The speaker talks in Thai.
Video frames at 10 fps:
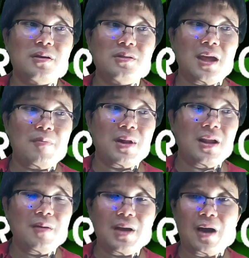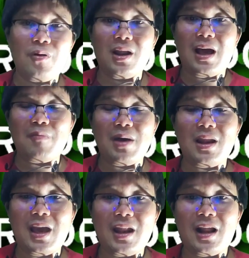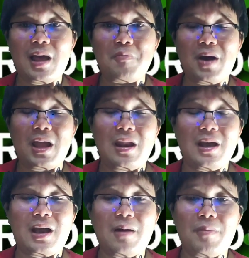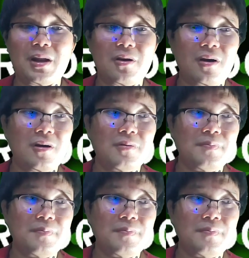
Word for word: ตั้งแต่มันเริ่มเข้ากระดานไบแนนอะไรไปนะครับ มันก็